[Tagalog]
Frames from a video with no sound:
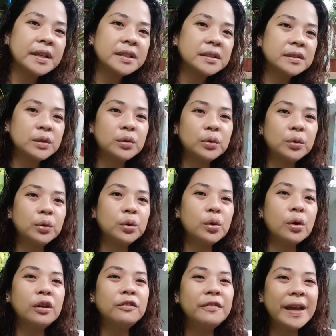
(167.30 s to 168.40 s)
So, to
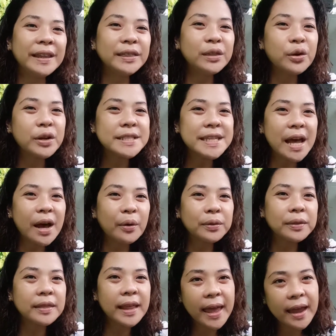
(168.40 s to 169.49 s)
all vendors out
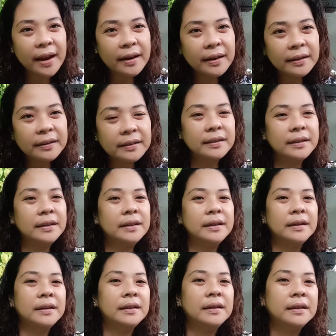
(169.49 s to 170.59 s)
there,
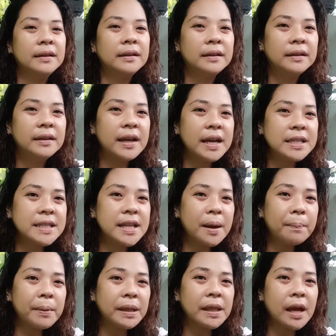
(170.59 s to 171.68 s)
guys,
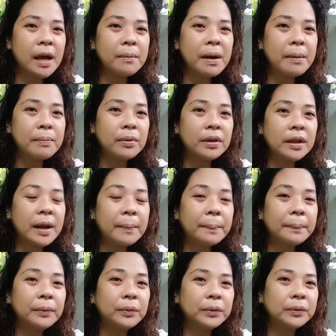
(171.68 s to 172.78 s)
dapat nakabubble wrap
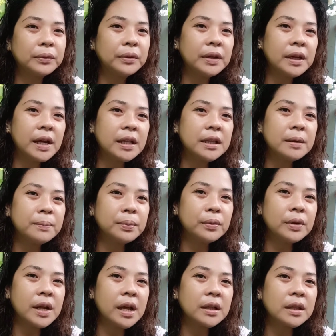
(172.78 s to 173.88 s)
po. Ingatan
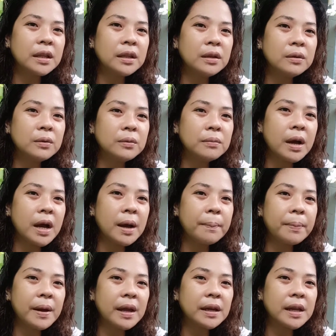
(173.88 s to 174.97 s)
po natin yung mga
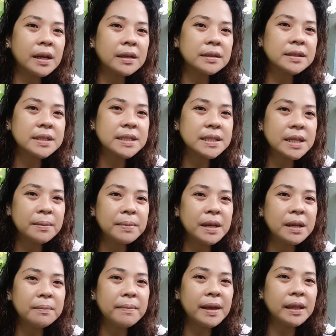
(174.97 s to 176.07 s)
products na
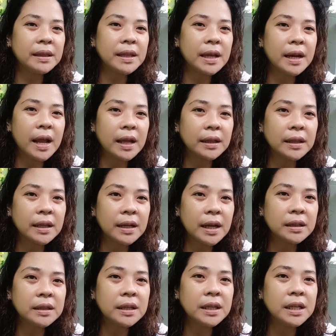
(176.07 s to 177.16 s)
binibenta natin
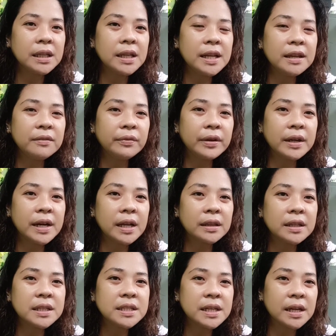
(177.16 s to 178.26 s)
at dinideliver
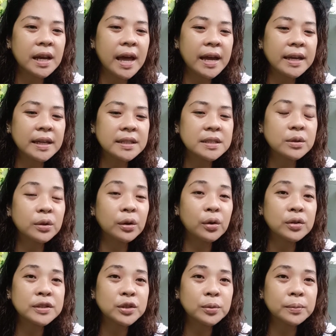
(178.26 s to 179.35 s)
natin sa clients or
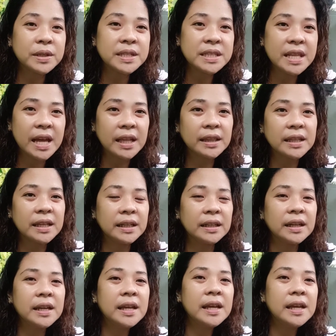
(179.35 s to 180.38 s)
customers natin.